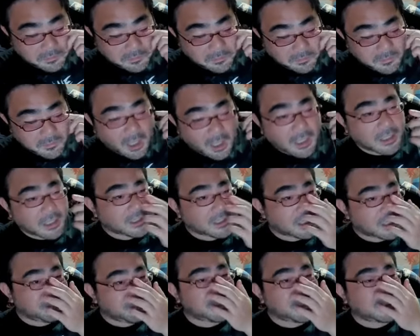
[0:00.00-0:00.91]
だから
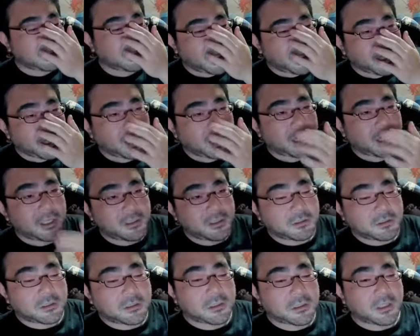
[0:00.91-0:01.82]
下道で
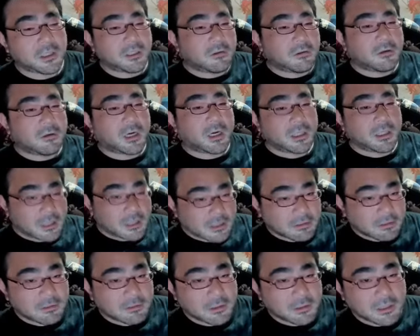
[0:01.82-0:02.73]
ゆっくり行こうかな
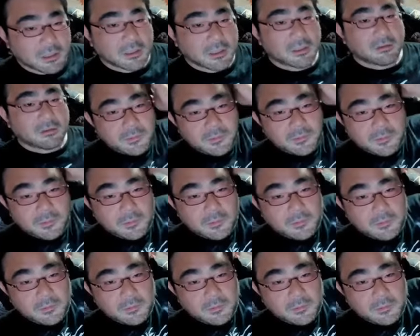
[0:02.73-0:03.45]
と思って。